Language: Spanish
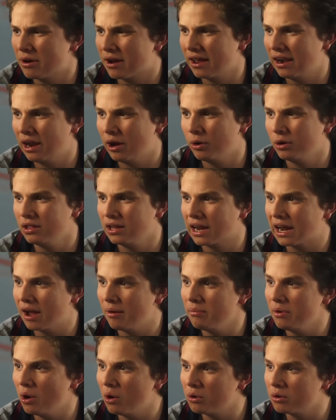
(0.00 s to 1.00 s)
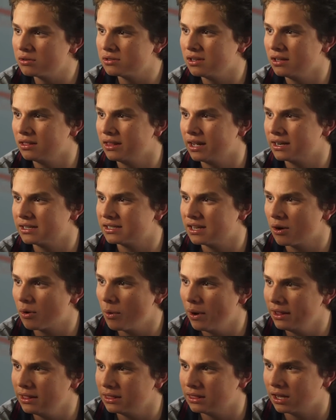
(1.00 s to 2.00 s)
o que la voz le cambia a uno sin darse
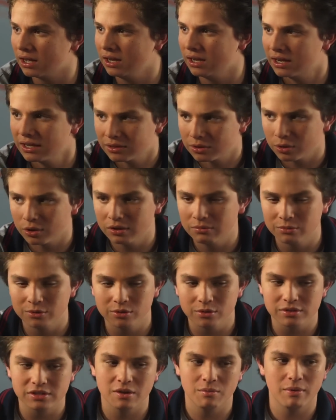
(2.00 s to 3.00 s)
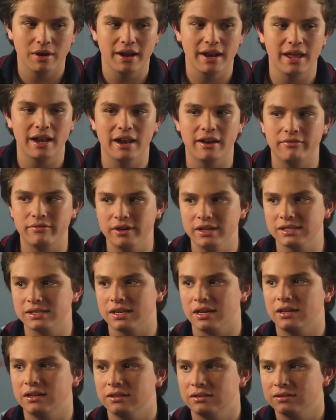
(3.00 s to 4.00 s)
cuenta y que todo el mundo se muera a la
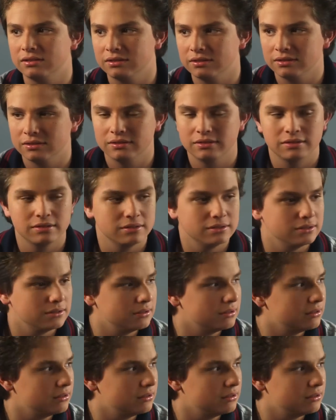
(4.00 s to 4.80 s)
risa. Pero eso no